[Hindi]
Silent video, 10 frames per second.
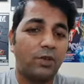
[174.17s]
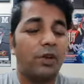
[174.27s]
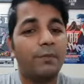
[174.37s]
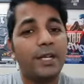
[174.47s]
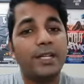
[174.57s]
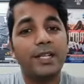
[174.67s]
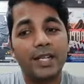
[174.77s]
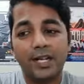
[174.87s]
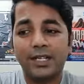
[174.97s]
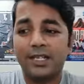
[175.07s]
गवर्नमेंट
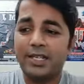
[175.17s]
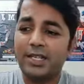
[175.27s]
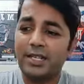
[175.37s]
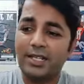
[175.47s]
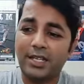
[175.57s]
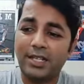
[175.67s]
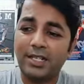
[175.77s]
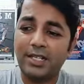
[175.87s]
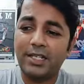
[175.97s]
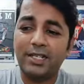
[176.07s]
क्या कर रही है क्या
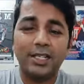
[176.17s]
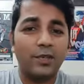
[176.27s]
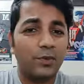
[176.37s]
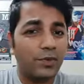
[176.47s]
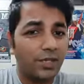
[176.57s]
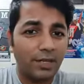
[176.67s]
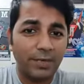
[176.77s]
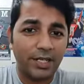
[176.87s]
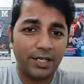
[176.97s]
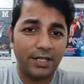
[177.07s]
नहीं कर रही है उनका
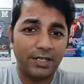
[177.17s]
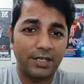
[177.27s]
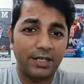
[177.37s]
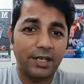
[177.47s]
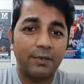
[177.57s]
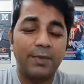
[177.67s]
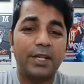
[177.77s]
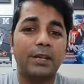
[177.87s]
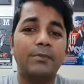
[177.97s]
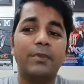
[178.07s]
मैटर है
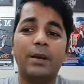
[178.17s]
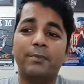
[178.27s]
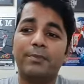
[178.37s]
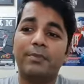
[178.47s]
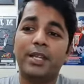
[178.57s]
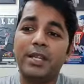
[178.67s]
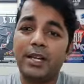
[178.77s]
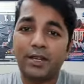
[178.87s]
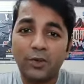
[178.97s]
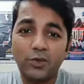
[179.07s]
पर हम अपने
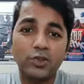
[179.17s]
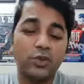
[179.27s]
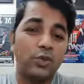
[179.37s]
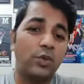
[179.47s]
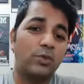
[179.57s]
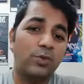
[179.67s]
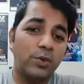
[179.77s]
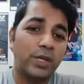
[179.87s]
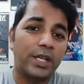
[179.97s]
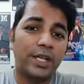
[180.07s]
अराउंड जो लोग
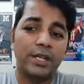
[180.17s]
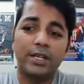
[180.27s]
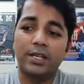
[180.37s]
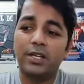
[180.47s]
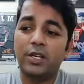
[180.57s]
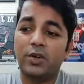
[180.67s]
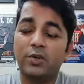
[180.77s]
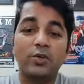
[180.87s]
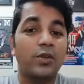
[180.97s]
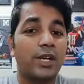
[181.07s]
भूखे हैं
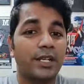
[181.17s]
उनको